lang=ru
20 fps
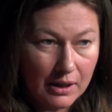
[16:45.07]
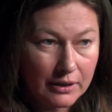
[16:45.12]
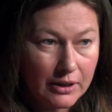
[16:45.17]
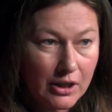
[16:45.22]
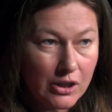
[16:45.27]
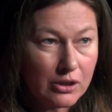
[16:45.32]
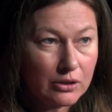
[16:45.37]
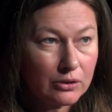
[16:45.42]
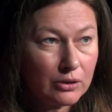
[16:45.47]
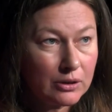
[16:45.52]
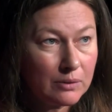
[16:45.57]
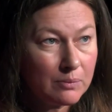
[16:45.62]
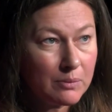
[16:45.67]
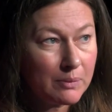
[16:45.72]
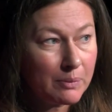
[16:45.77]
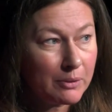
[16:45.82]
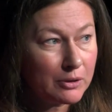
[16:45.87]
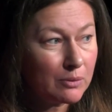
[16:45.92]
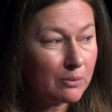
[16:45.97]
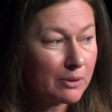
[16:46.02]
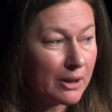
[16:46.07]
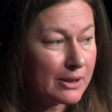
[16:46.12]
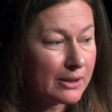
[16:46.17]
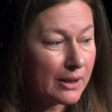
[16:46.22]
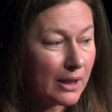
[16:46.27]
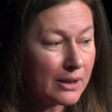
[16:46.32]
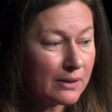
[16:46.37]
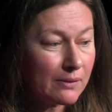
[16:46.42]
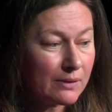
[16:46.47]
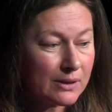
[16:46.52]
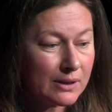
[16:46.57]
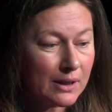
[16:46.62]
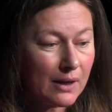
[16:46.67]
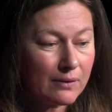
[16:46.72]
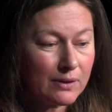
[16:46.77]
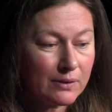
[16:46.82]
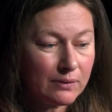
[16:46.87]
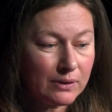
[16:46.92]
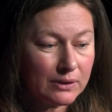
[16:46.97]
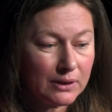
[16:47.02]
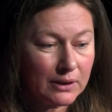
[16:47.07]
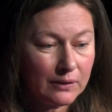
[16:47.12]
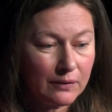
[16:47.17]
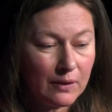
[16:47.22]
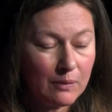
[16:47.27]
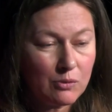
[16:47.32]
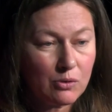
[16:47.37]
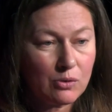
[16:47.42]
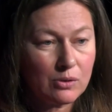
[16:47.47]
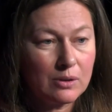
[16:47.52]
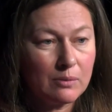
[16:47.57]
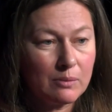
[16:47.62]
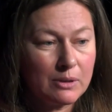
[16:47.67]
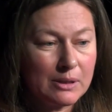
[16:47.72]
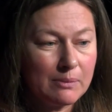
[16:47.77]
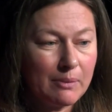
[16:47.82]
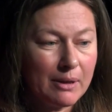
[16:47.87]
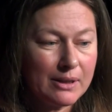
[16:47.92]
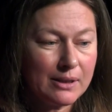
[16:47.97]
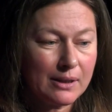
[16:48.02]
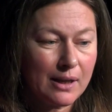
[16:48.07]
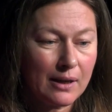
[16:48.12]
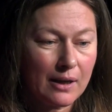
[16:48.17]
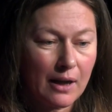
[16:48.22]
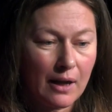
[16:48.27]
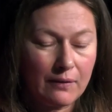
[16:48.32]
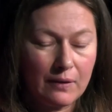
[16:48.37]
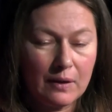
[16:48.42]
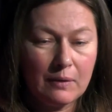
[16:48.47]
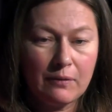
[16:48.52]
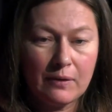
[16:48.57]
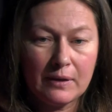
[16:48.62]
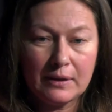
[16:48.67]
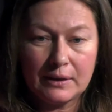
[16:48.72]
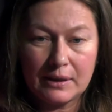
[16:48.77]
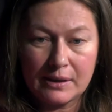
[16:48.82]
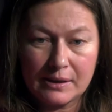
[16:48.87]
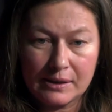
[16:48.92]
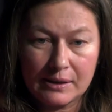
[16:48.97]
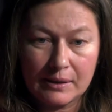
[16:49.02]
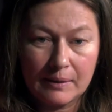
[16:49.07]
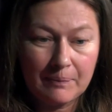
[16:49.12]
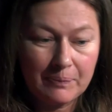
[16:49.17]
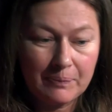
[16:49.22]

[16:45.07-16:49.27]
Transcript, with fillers: даже кто-то мне потом рассказывал, сравнивал этот фильм «Чувственная математика» как фильм фэнтези.